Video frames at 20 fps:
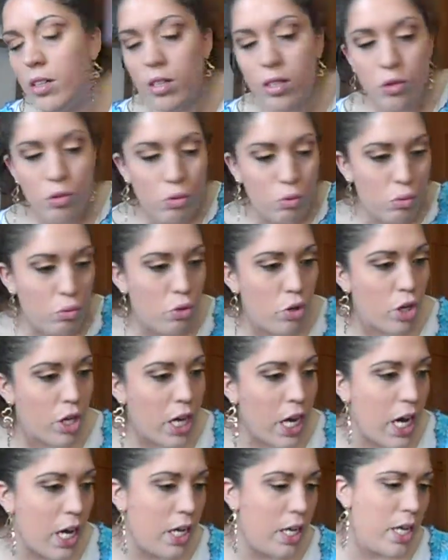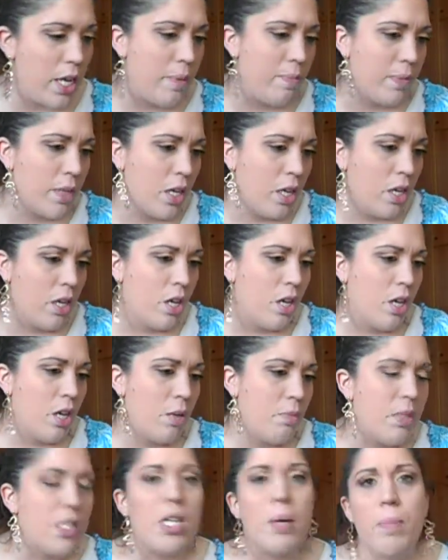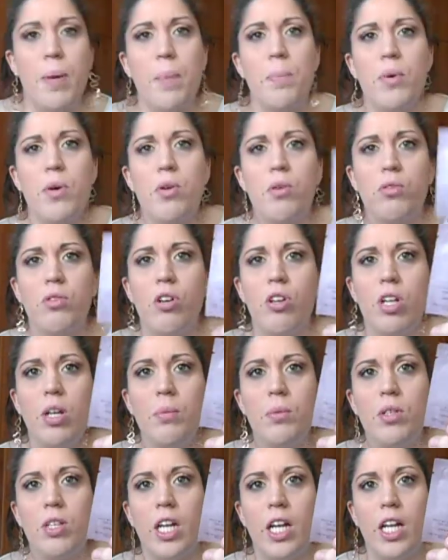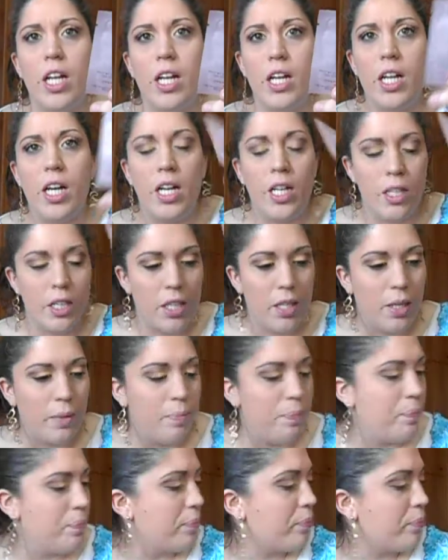su un giornale messa proprio con donna moderna anche